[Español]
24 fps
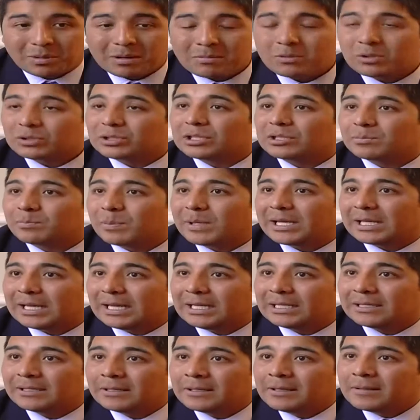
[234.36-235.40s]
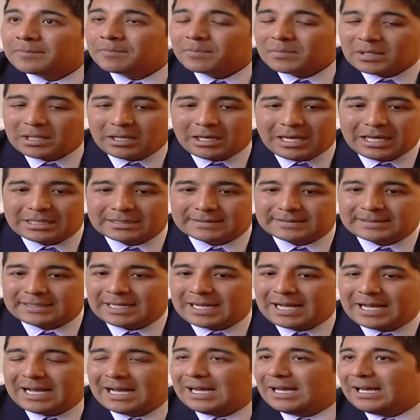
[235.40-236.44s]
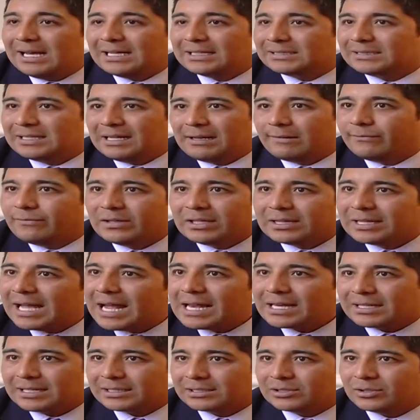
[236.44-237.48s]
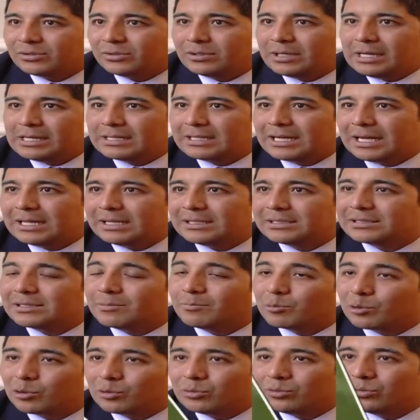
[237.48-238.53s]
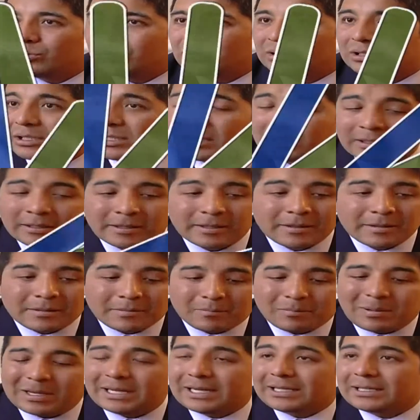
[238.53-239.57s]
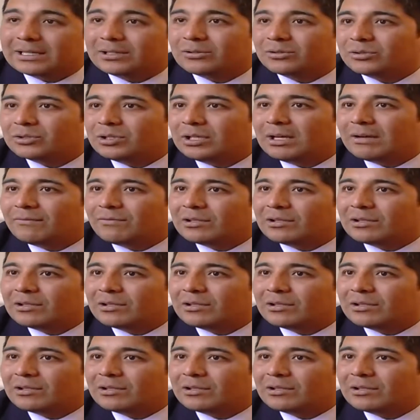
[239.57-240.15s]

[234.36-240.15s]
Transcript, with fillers: vamos a esperar hasta, hasta el final que el señor alcalde se pronuncie para que nos diga